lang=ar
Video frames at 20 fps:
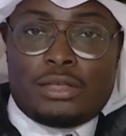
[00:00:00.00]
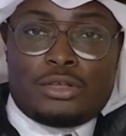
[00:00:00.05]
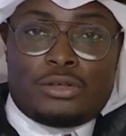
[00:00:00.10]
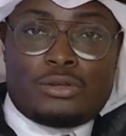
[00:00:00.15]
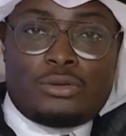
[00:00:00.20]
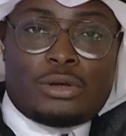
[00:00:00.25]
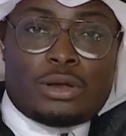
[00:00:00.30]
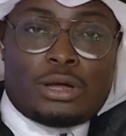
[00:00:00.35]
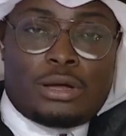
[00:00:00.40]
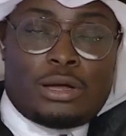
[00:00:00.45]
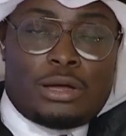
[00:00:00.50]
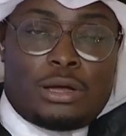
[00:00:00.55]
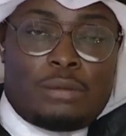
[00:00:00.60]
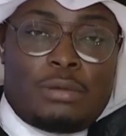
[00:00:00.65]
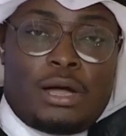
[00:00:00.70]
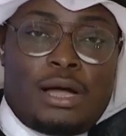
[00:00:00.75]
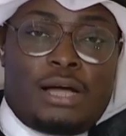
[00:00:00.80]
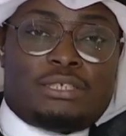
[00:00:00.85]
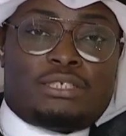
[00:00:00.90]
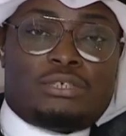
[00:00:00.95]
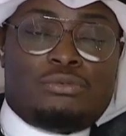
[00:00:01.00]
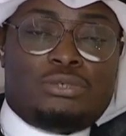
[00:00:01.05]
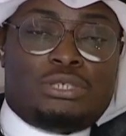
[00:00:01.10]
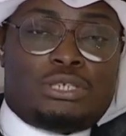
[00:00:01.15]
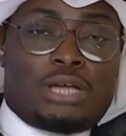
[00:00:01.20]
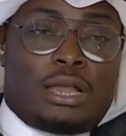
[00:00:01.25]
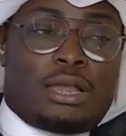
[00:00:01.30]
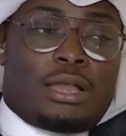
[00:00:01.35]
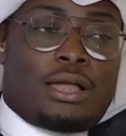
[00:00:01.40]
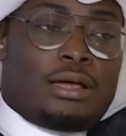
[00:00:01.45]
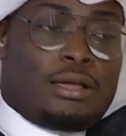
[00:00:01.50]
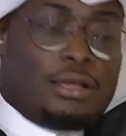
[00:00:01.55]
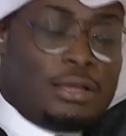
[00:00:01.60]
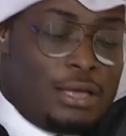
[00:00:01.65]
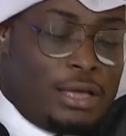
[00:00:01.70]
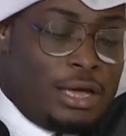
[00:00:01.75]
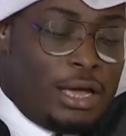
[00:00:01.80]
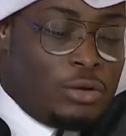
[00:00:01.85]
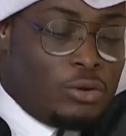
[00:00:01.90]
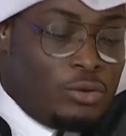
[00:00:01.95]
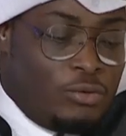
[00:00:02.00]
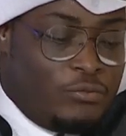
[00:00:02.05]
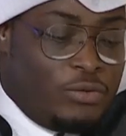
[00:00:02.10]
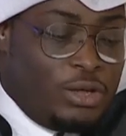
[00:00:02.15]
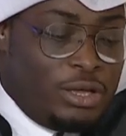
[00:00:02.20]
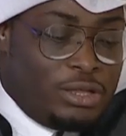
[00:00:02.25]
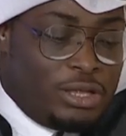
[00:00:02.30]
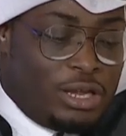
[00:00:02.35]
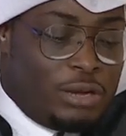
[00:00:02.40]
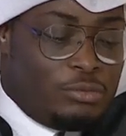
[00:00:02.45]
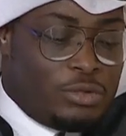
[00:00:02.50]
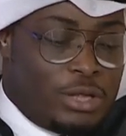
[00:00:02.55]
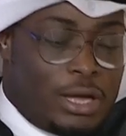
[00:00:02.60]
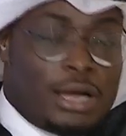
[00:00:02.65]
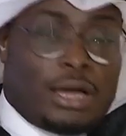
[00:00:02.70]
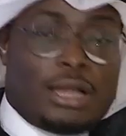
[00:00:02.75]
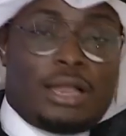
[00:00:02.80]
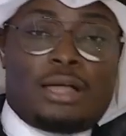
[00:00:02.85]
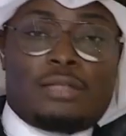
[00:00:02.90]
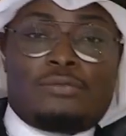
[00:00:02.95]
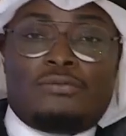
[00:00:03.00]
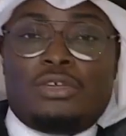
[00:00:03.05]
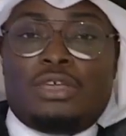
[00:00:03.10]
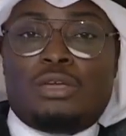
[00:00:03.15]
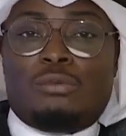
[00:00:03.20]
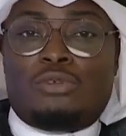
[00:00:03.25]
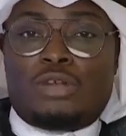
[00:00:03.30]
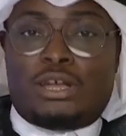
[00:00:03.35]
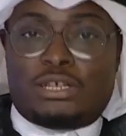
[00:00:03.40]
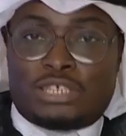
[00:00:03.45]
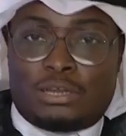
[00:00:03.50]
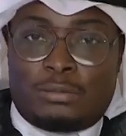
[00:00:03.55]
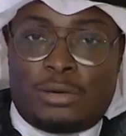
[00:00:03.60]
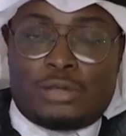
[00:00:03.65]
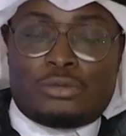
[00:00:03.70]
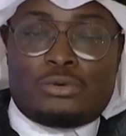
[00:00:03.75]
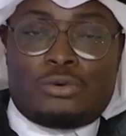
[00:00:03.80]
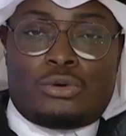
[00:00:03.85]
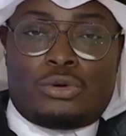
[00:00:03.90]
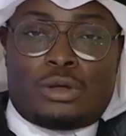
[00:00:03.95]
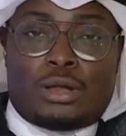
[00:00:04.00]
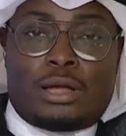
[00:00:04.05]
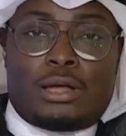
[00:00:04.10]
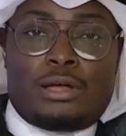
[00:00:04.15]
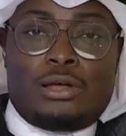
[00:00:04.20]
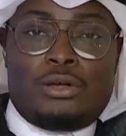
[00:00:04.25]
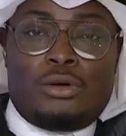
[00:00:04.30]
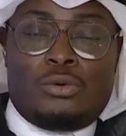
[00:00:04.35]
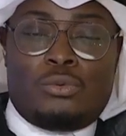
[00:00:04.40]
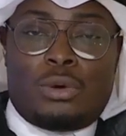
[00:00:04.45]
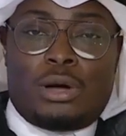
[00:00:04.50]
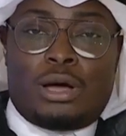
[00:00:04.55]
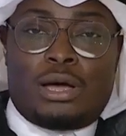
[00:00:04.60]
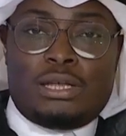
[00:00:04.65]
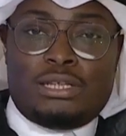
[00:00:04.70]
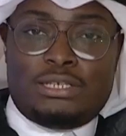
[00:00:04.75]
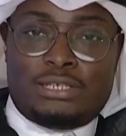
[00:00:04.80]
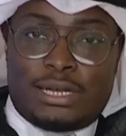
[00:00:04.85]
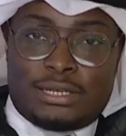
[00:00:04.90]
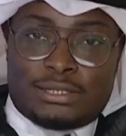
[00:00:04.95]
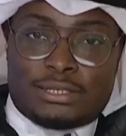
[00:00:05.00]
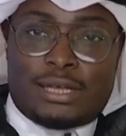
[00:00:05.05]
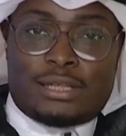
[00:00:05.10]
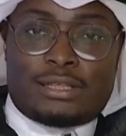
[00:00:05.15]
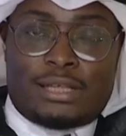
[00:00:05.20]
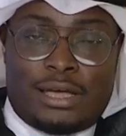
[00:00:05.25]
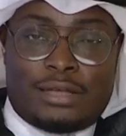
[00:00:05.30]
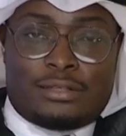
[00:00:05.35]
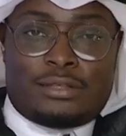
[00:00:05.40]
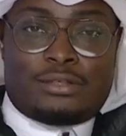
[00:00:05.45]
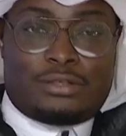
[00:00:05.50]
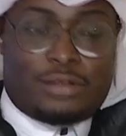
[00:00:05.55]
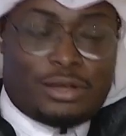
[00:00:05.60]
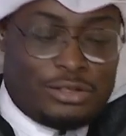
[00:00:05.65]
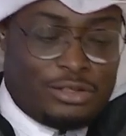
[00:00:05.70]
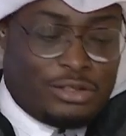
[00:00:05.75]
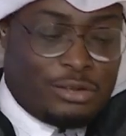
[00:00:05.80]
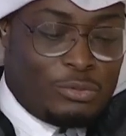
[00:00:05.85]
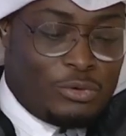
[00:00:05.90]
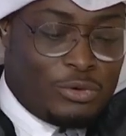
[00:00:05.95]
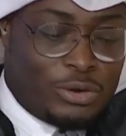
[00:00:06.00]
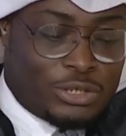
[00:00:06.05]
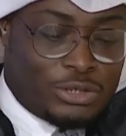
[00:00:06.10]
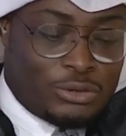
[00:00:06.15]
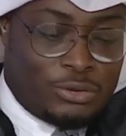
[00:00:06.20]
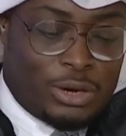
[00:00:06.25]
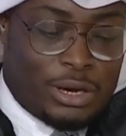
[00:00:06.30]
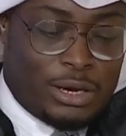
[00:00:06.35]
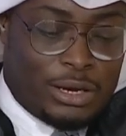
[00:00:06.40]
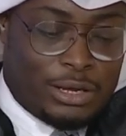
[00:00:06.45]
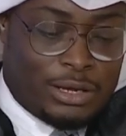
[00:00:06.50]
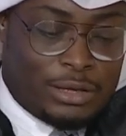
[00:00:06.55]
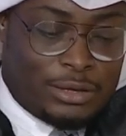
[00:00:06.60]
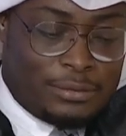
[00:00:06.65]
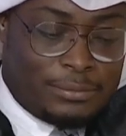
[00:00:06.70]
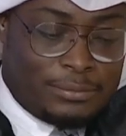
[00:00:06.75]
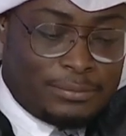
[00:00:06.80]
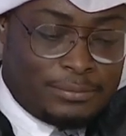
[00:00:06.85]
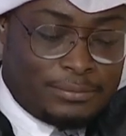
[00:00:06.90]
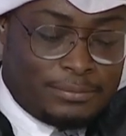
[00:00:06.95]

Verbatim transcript: يا دكتوره محاسن وان شاء الله حيكون في عندنا مداخلات في مناسبات اخرى وانجازات ايضا تقدموها شكرا لك